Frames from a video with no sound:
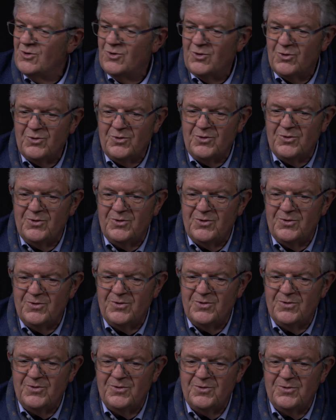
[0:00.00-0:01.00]

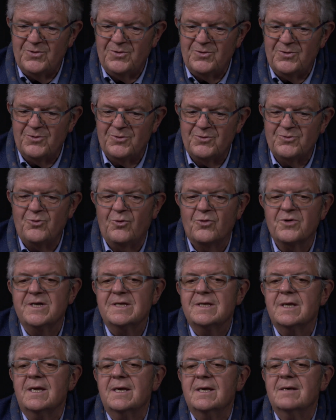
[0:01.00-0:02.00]
donc
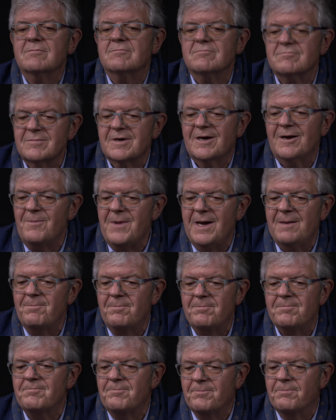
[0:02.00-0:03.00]
était quand
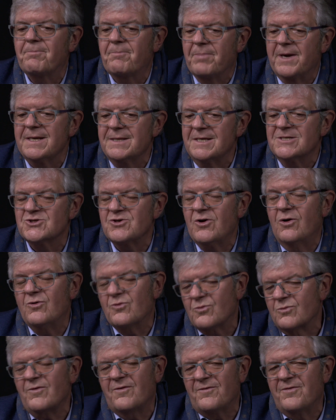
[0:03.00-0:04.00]
même près des
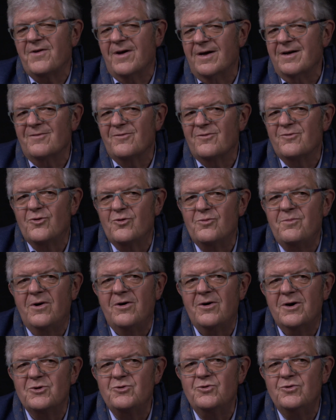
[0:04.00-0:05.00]
gens. Enfin,
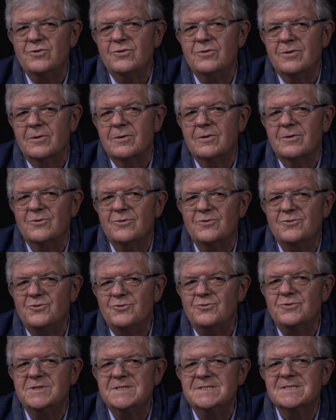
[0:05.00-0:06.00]
Vauban a eu
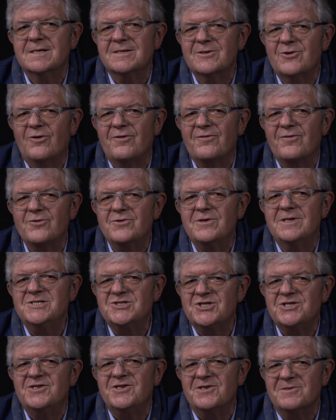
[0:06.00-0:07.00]
une dizaine d'enfants
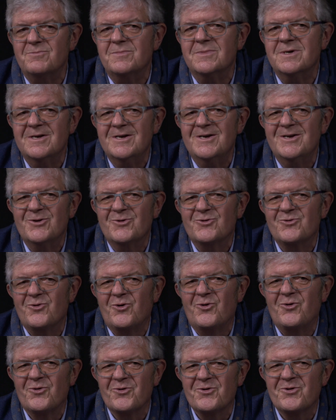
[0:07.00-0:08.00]
illégitimes.
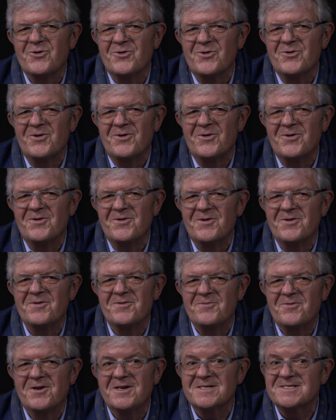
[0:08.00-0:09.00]
Donc,
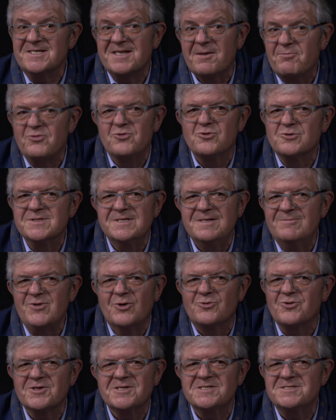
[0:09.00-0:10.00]
voilà, c'était plausible dans notre